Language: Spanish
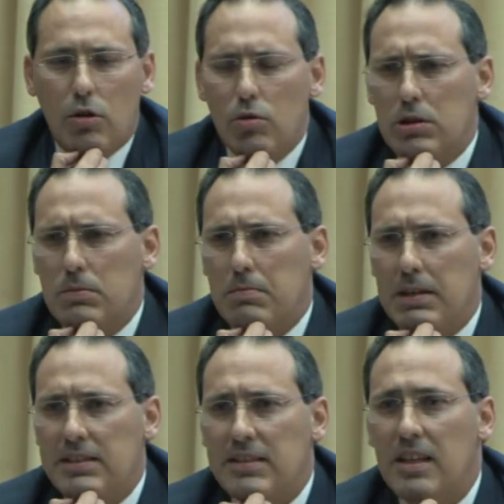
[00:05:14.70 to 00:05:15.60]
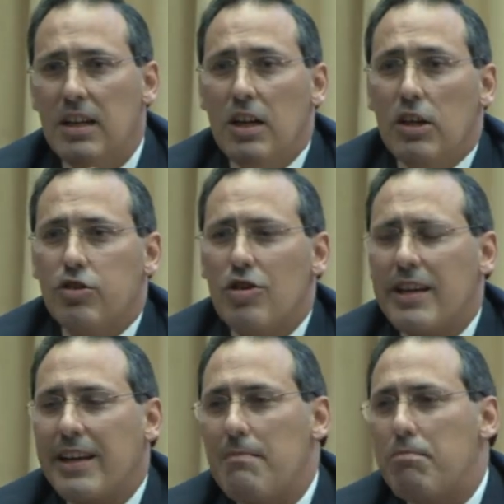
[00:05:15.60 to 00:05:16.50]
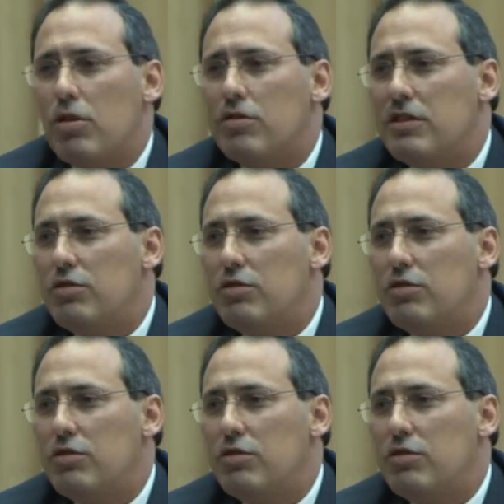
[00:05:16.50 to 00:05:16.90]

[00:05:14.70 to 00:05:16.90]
en los últimos meses, son ejemplos